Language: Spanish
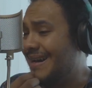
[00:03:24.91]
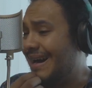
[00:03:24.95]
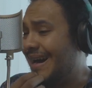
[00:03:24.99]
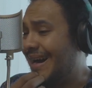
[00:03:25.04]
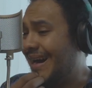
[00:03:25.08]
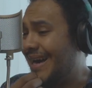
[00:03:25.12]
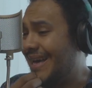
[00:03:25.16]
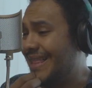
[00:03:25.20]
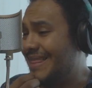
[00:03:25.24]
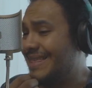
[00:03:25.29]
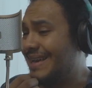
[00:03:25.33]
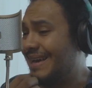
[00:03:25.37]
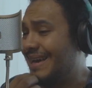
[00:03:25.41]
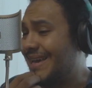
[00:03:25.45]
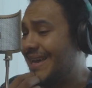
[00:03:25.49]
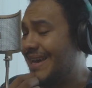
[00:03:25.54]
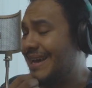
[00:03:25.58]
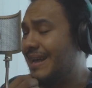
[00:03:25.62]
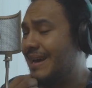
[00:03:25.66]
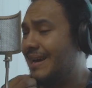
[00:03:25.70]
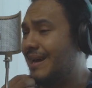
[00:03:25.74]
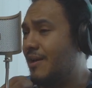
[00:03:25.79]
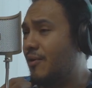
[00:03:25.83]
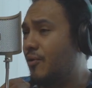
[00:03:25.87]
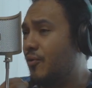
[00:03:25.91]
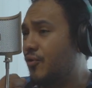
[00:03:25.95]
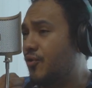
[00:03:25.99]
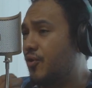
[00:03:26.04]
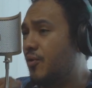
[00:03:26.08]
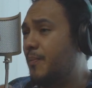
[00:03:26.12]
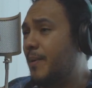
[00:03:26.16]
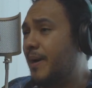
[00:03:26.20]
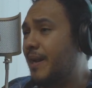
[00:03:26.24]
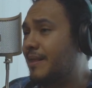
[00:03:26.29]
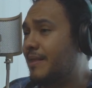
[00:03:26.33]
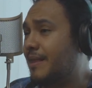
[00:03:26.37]
gente que quiere que el
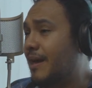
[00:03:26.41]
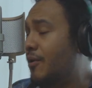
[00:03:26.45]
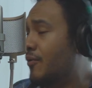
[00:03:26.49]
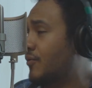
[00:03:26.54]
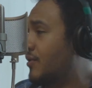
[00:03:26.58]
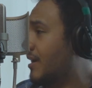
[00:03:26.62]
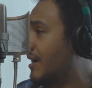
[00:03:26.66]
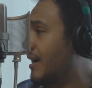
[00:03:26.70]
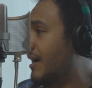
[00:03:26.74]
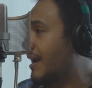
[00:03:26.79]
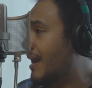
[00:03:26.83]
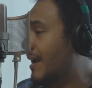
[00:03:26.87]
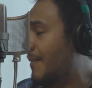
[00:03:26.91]
control parental lo tenga